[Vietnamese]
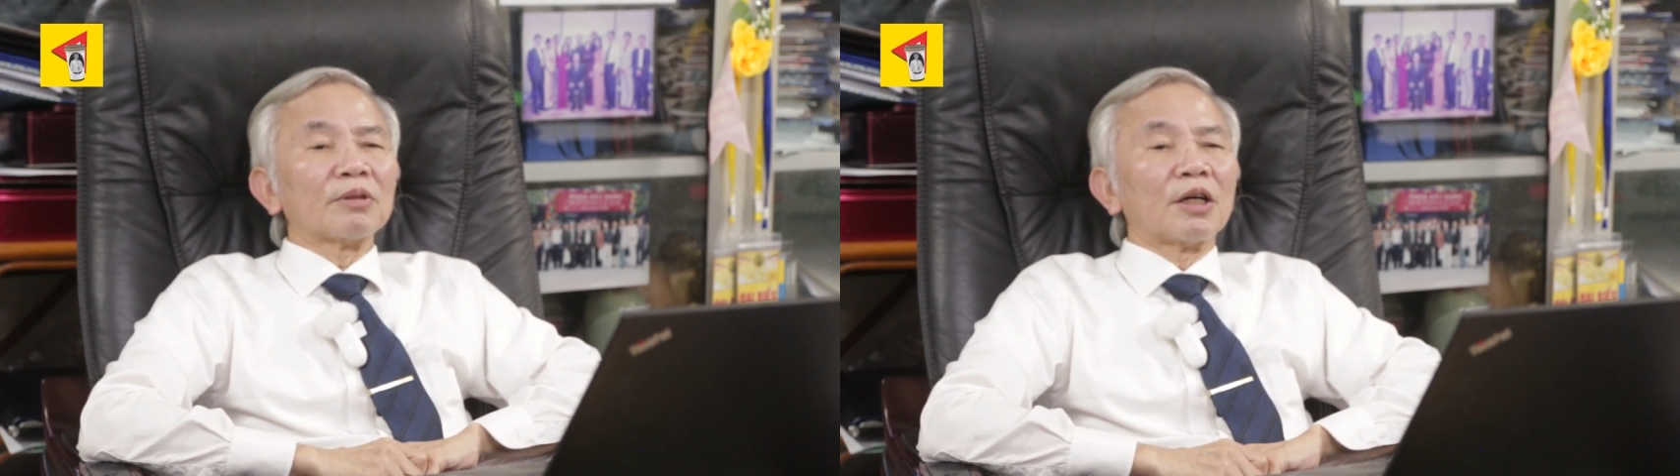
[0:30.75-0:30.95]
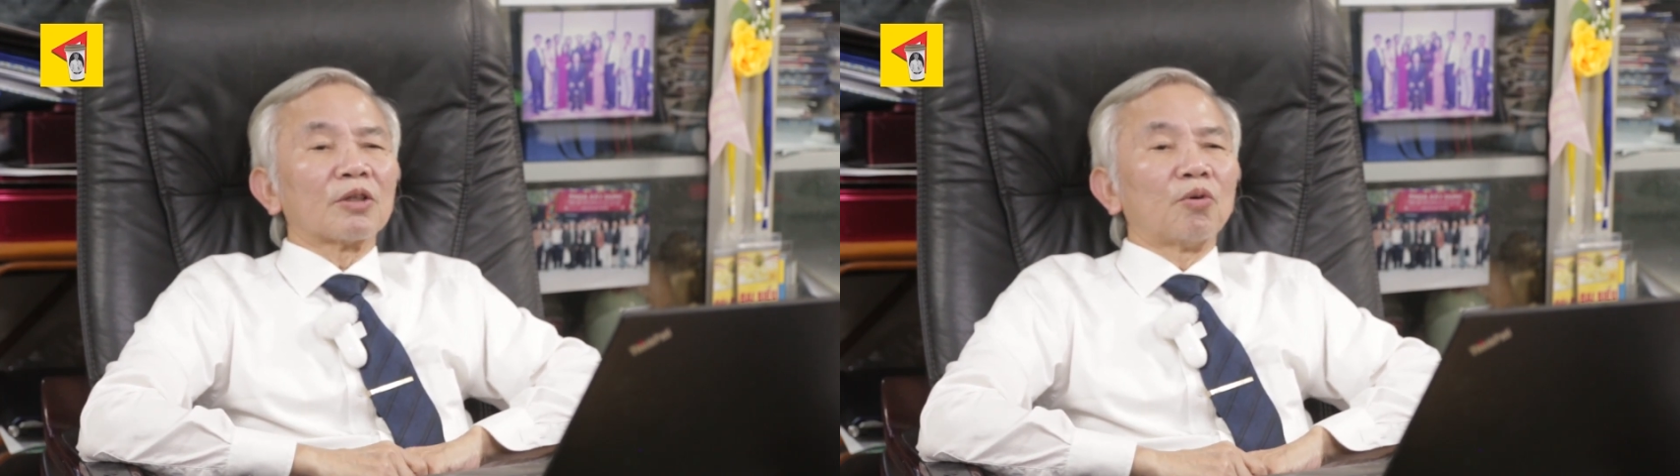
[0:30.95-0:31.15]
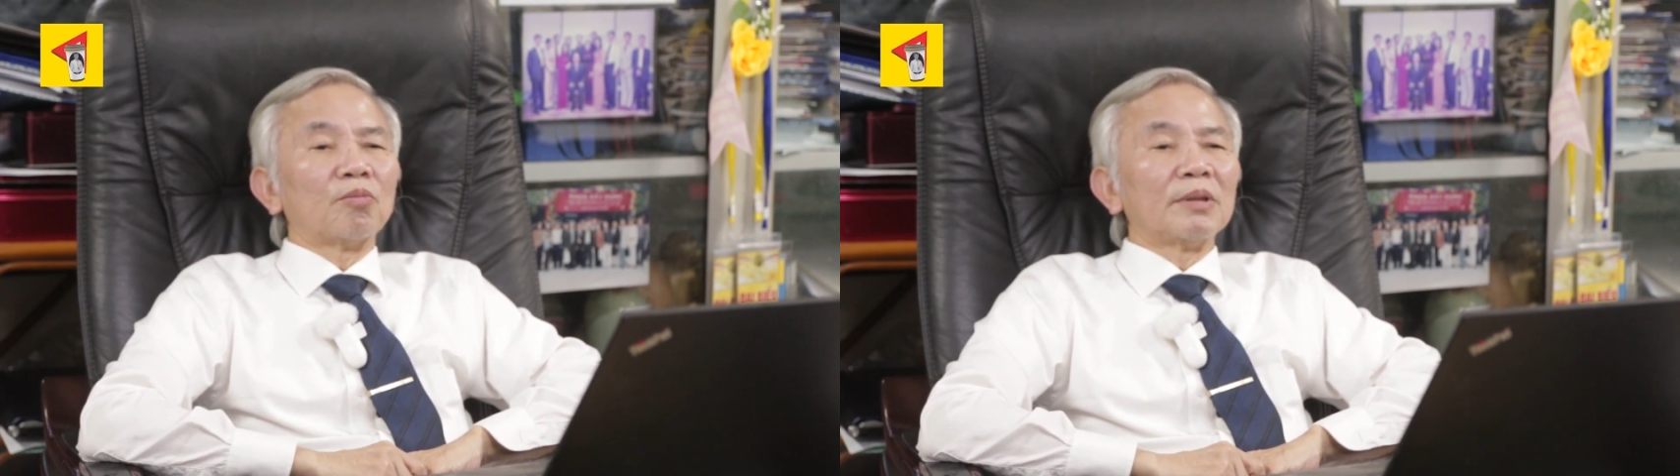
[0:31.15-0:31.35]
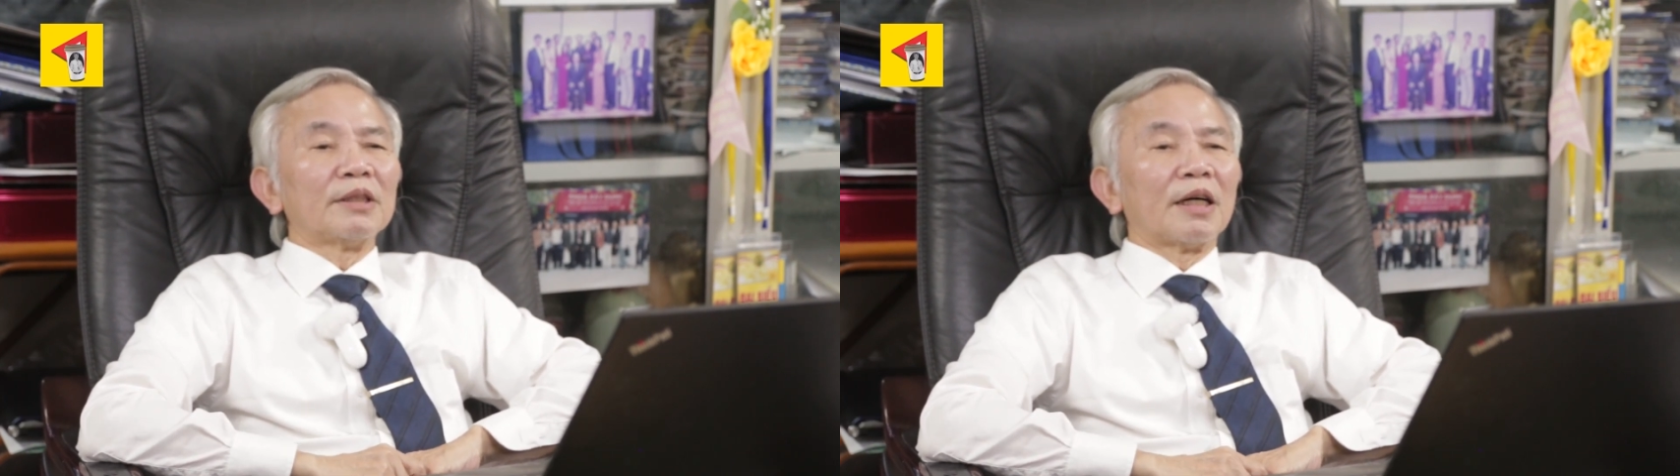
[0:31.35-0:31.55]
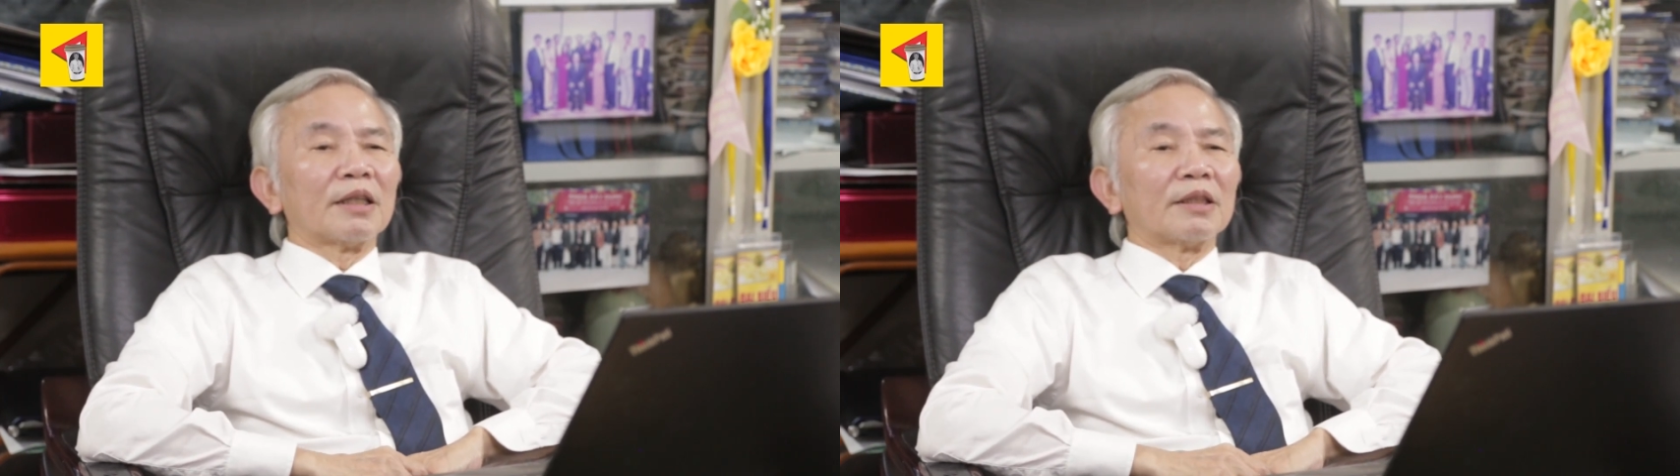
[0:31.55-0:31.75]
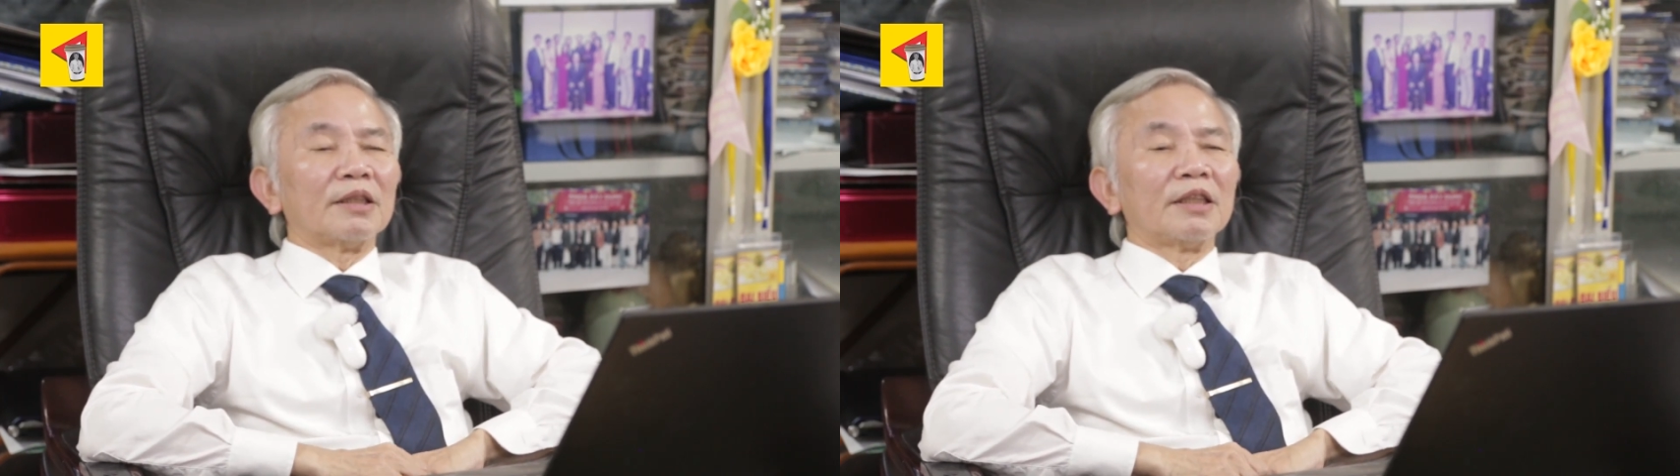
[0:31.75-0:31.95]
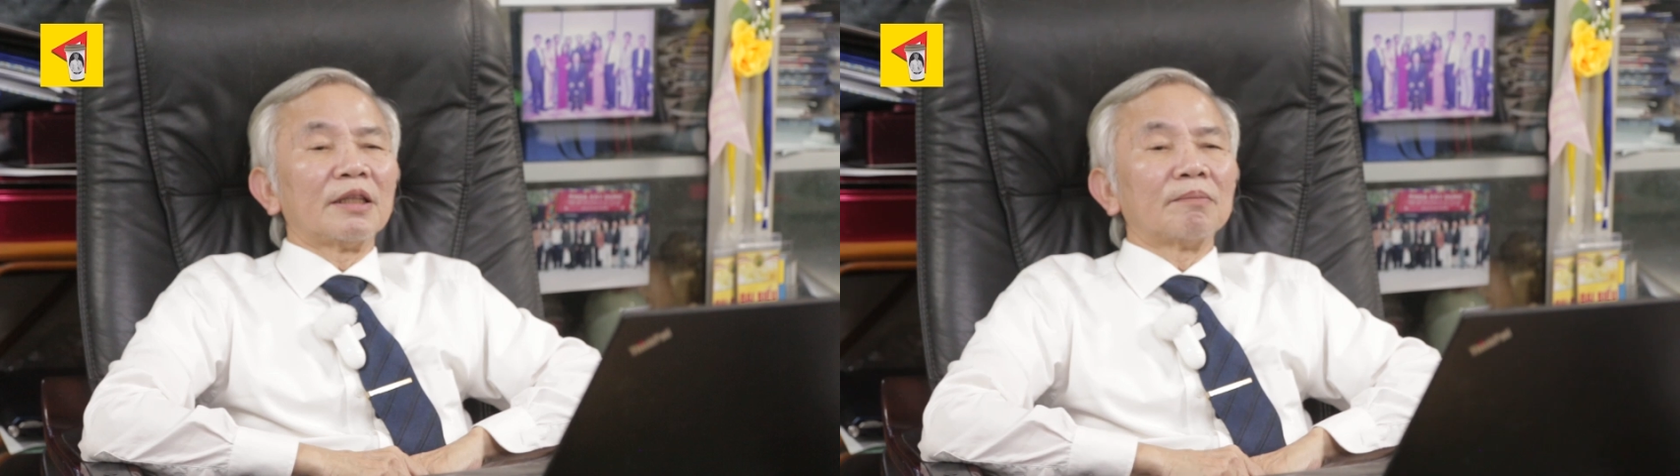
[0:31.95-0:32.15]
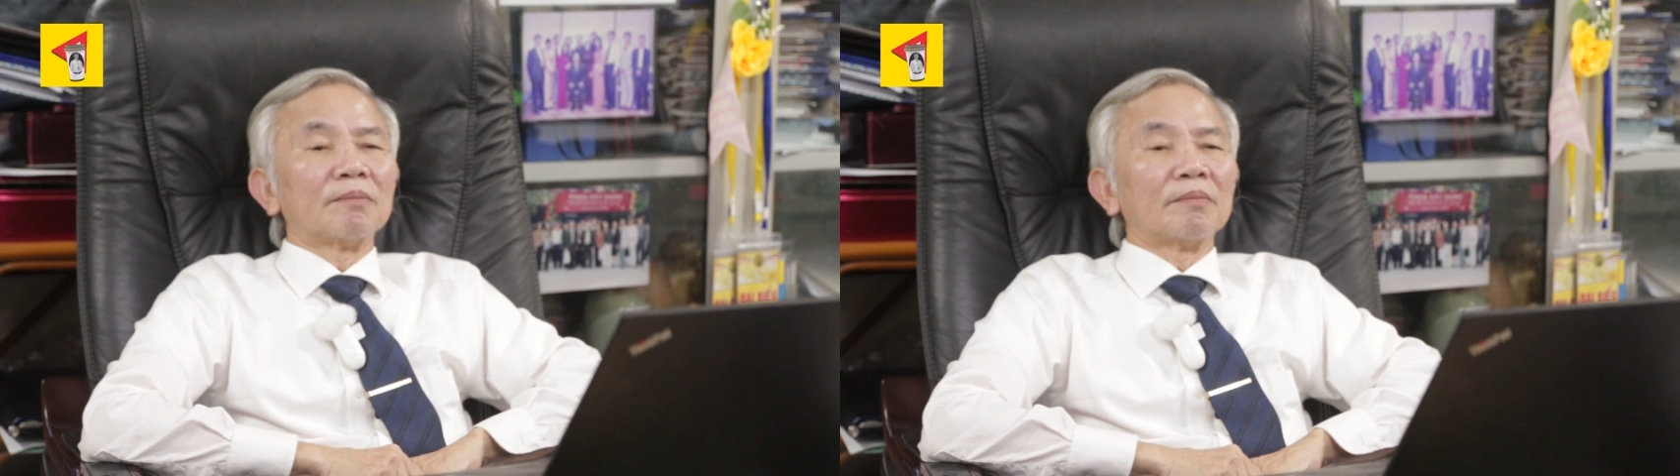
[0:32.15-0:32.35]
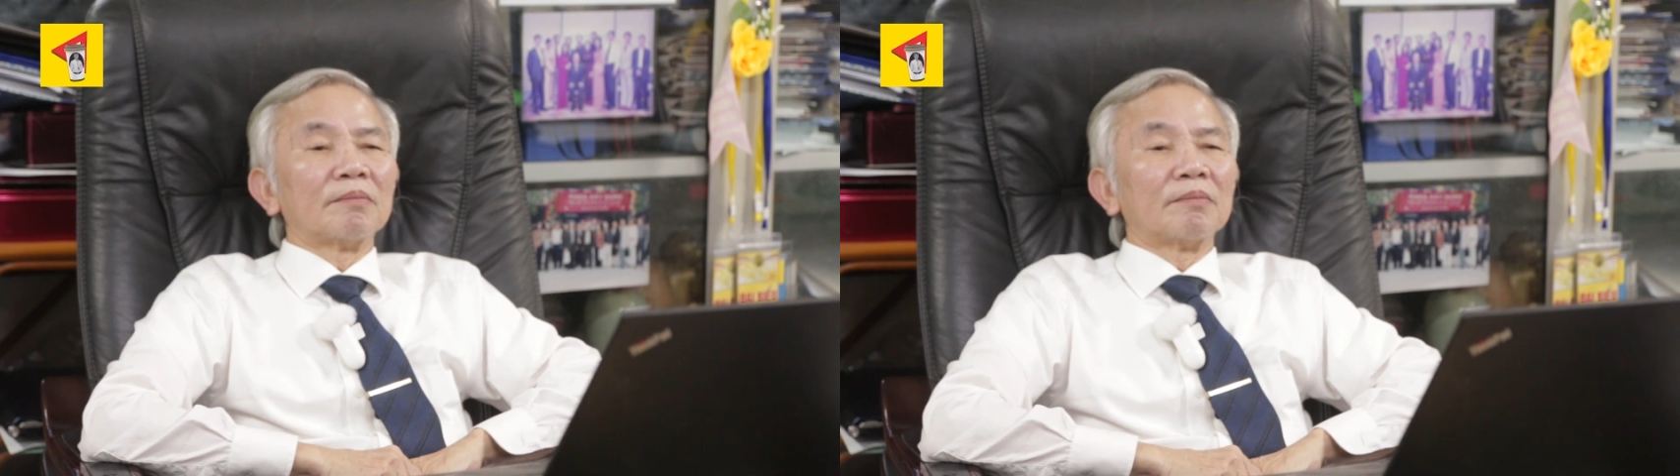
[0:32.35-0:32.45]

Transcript: thờ cúng bây giờ tự nhiên